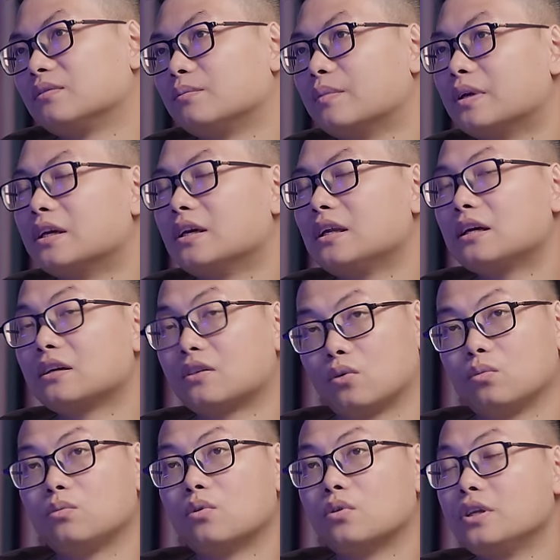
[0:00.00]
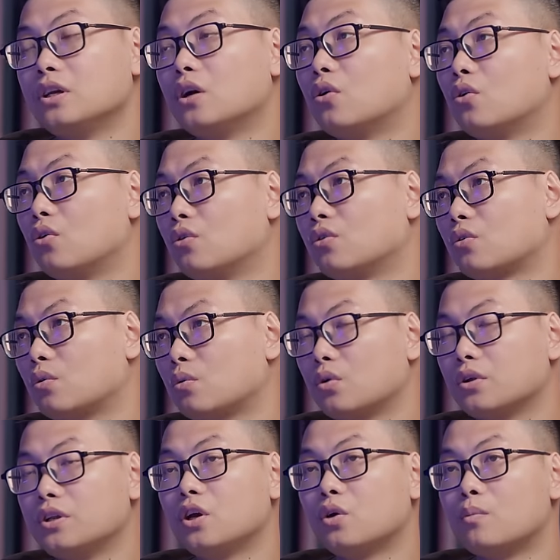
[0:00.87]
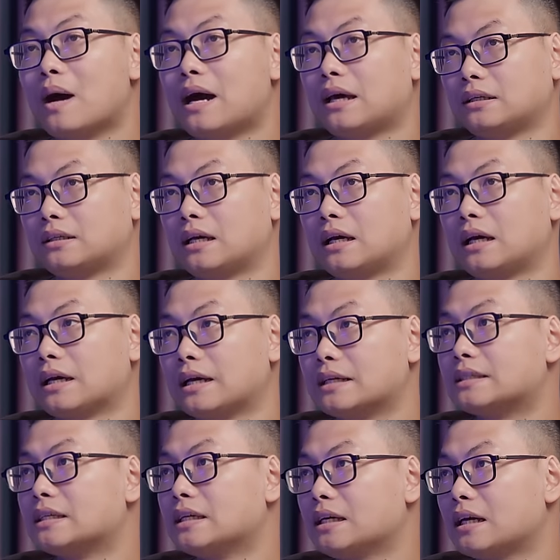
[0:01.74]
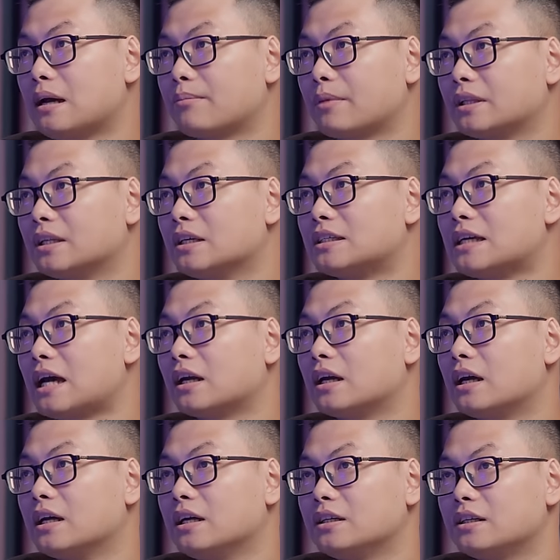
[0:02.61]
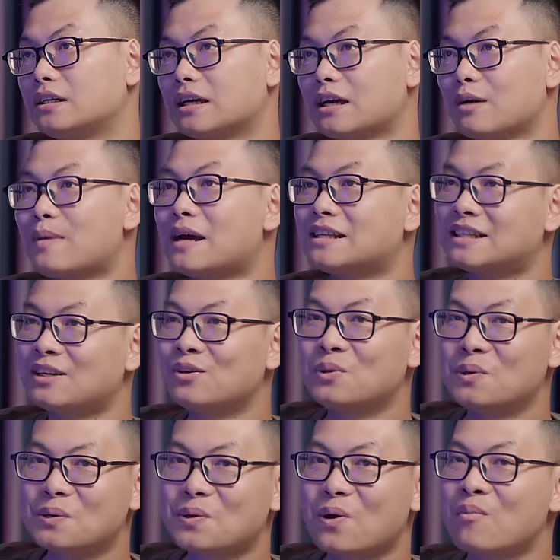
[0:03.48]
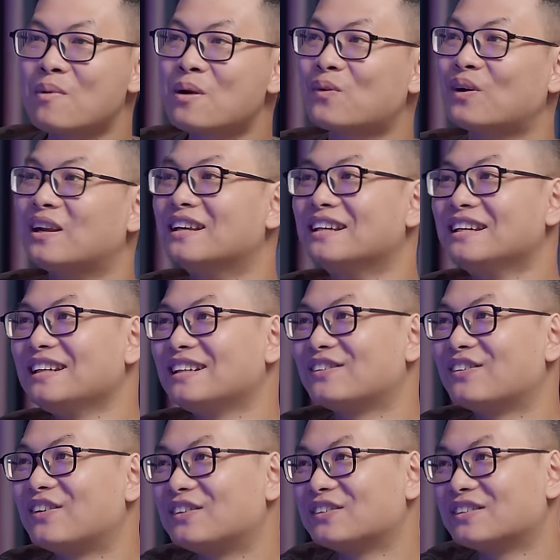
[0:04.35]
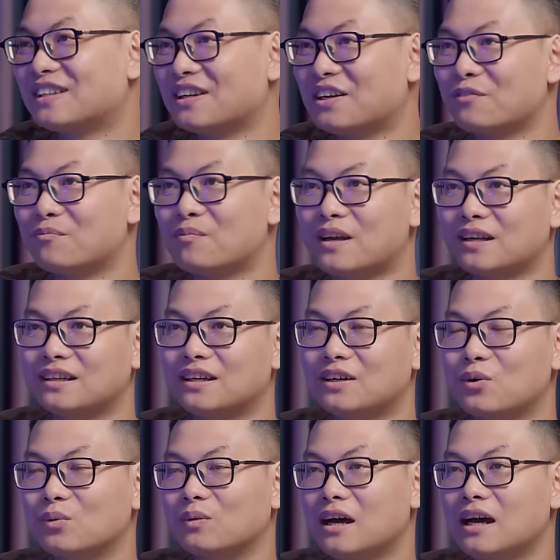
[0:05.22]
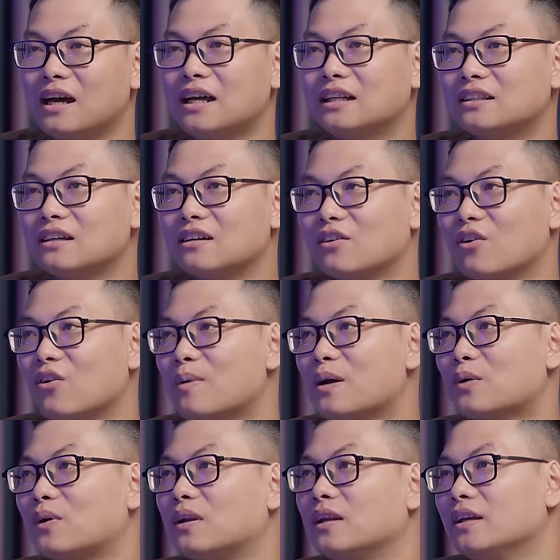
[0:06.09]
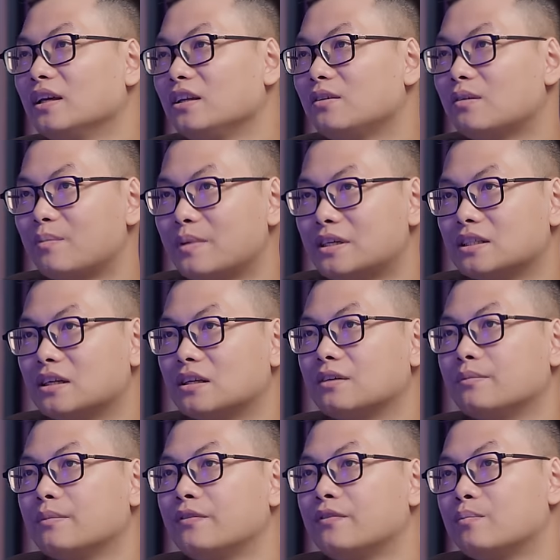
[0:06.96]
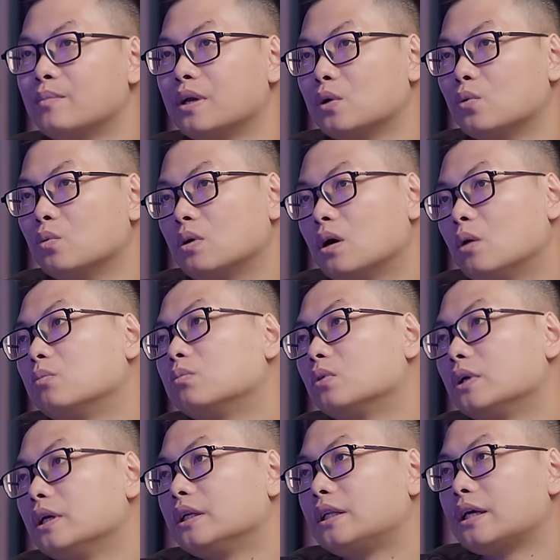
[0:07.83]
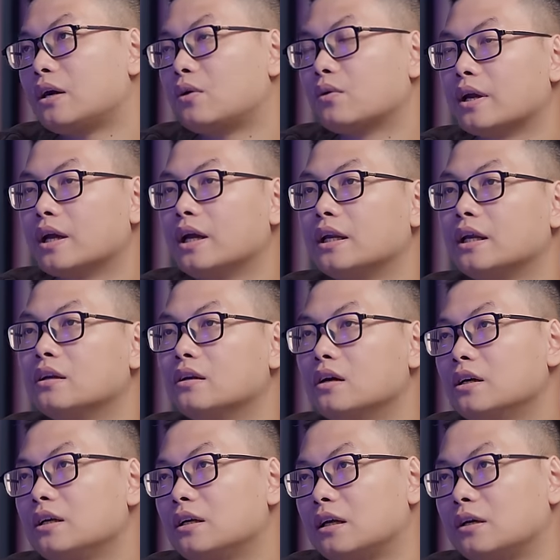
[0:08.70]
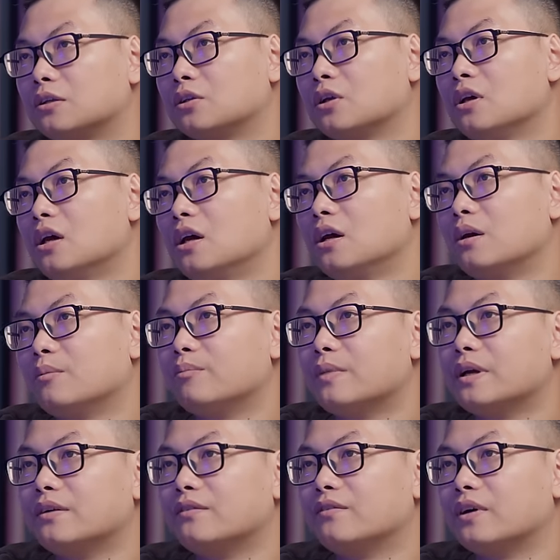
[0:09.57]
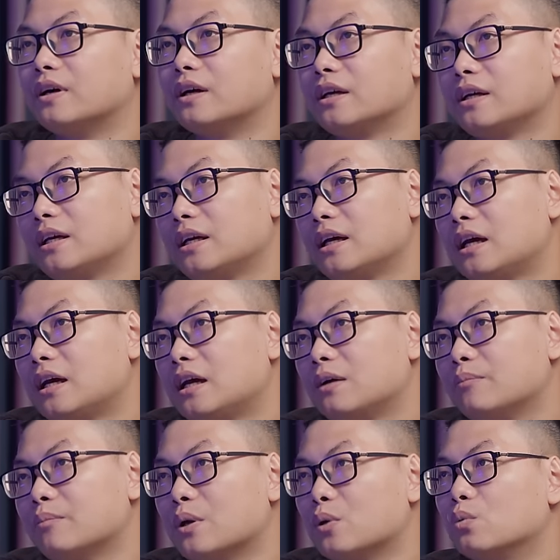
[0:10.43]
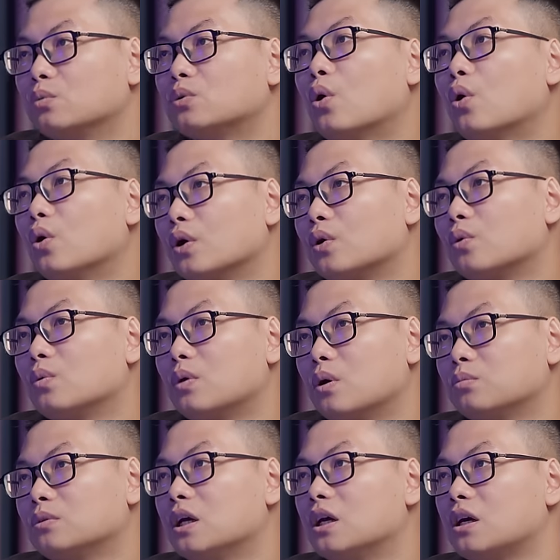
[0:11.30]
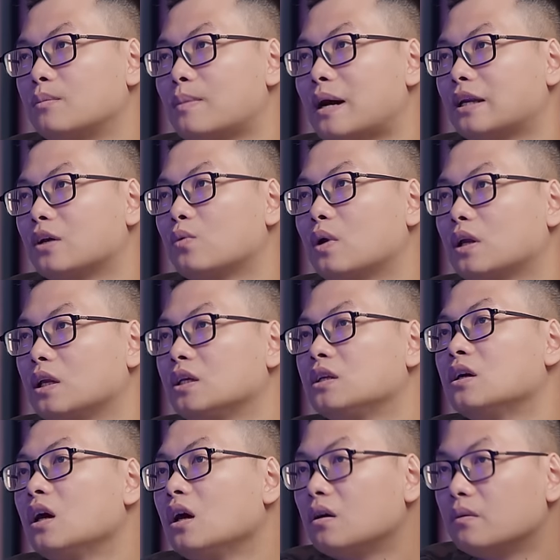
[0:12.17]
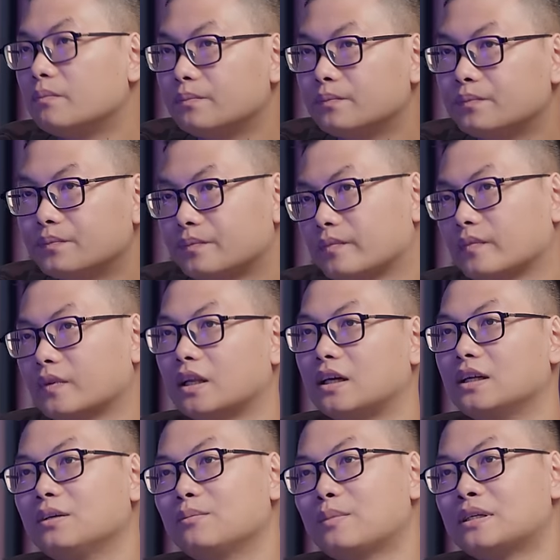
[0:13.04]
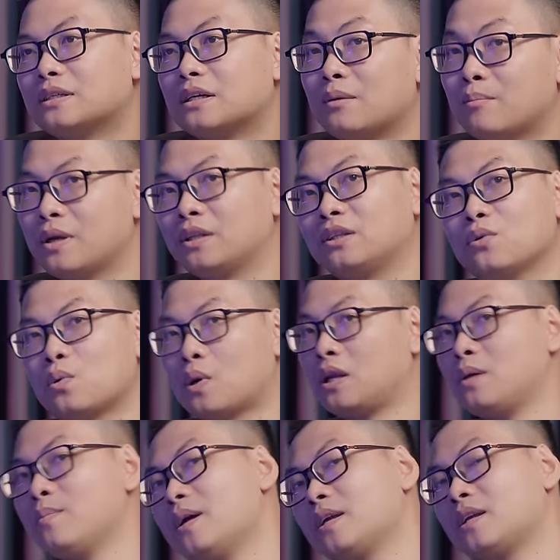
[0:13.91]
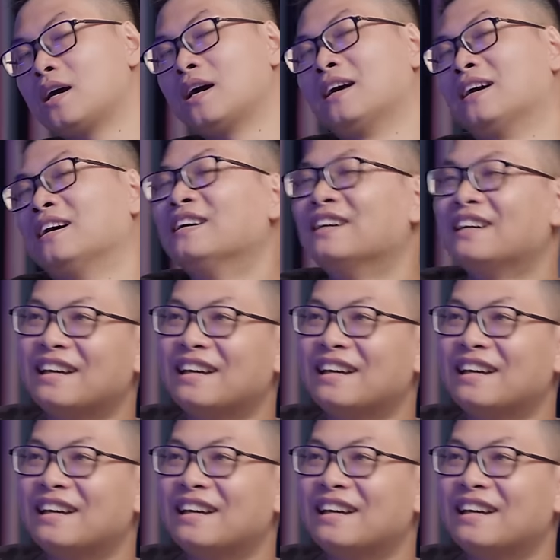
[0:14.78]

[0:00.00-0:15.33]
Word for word: Mình nghĩ là cũng có nhiều cũng có nhiều bạn nghệ sĩ gặp cái tình trạng đấy, cho nên là các bạn sẽ luôn luôn có bạn quản lý, đúng không? Thì mình thì cũng đã từng có bạn quản lý, nhưng mà bây giờ thì bởi vì mình cũng không đi theo cái nghề đấy nữa nên là mình với mình cũng thôi, cũng không nhờ bạn ấy quản lý nữa. Đấy thì bây giờ là mình tự quản lý mình nhá.